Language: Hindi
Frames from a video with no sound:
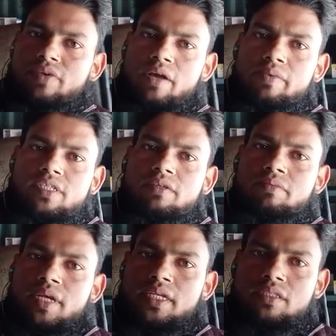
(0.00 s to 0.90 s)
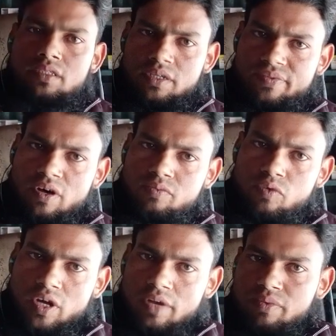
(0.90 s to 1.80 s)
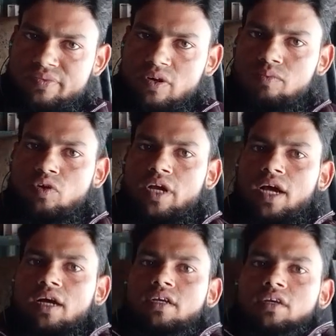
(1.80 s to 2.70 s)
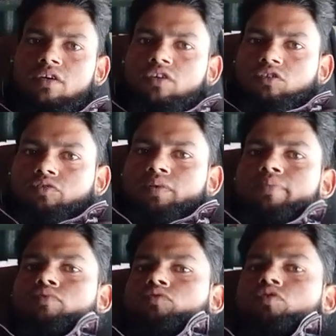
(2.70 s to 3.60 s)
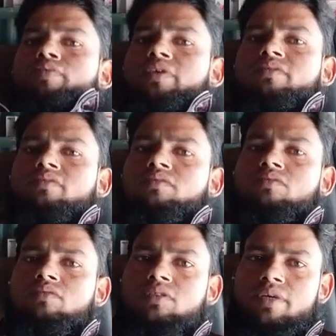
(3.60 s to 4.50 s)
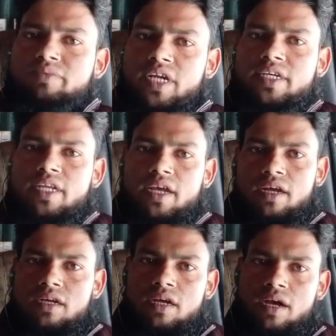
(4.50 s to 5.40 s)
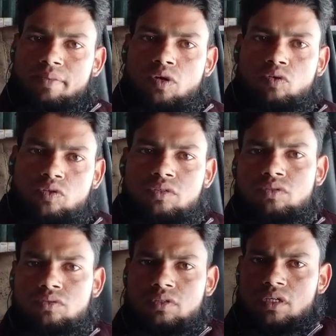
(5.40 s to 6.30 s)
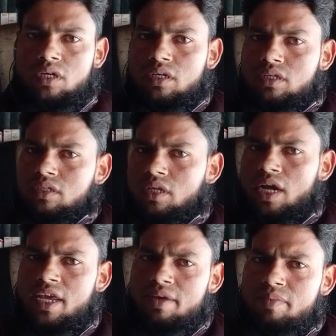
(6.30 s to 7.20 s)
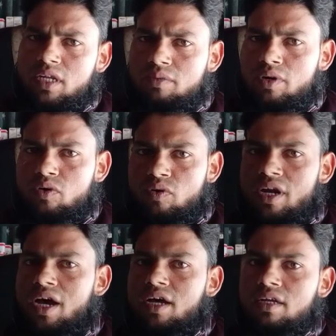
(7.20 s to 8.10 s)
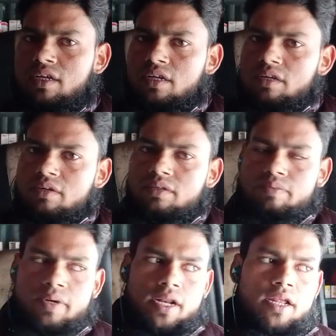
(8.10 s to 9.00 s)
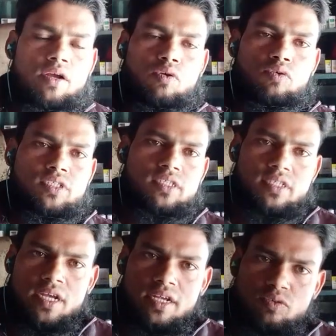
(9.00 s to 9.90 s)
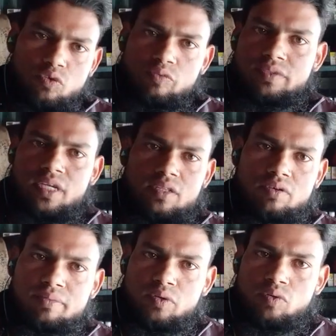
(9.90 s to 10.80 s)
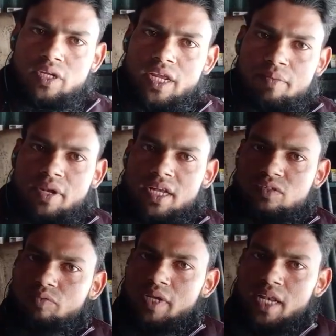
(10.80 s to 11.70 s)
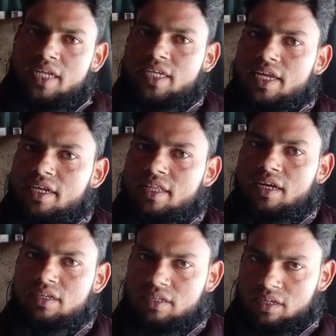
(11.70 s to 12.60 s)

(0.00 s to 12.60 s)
फार्मेसी में डी फॉर्म हो गया बी फॉर्म हो गया उसमें आपको जो भी सब्जेक्ट है हमने खुद कई मरतबा ढूंढा पढ़ने की कोशिश किया यूट्यूब से तो हमें वो नहीं मिला जो मिलना चाहिए था